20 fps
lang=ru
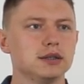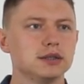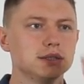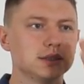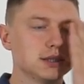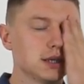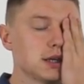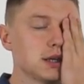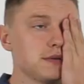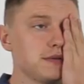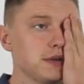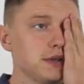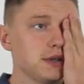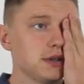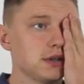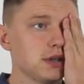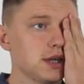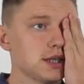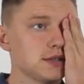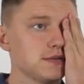Закрыв
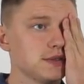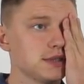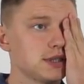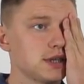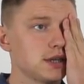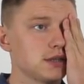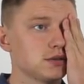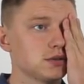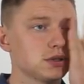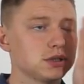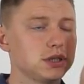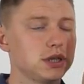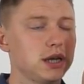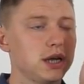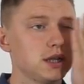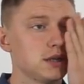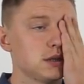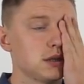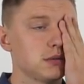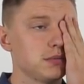один глаз, вы сразу же
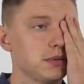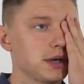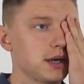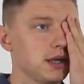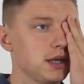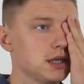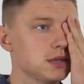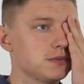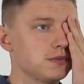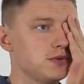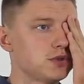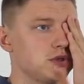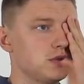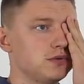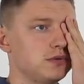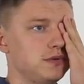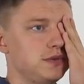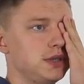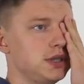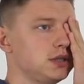теряете этот механизм, и все
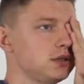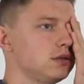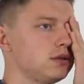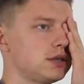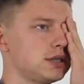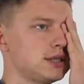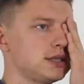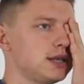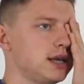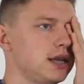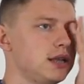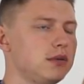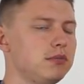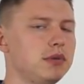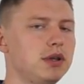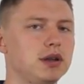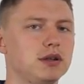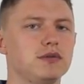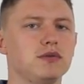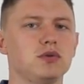вы видите, но расстояние
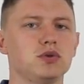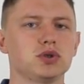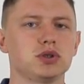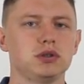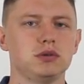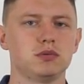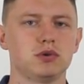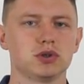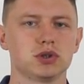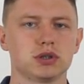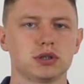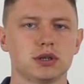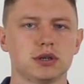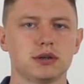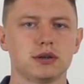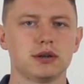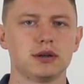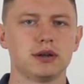мерить вы уже не можете.